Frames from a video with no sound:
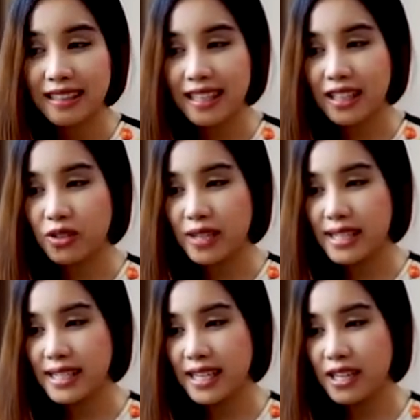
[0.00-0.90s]
นี่ตัว
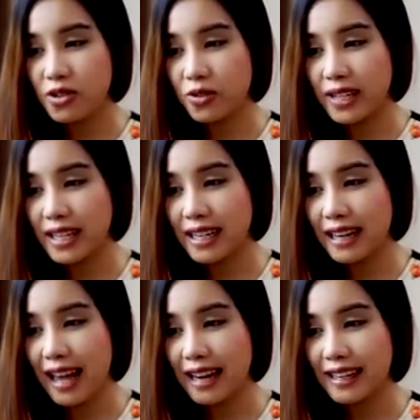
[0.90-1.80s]
นี้ city อยู่ตรงนี้นะ
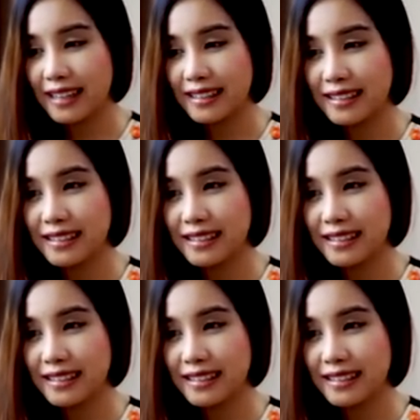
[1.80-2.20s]
ข้างล่างเนี่ย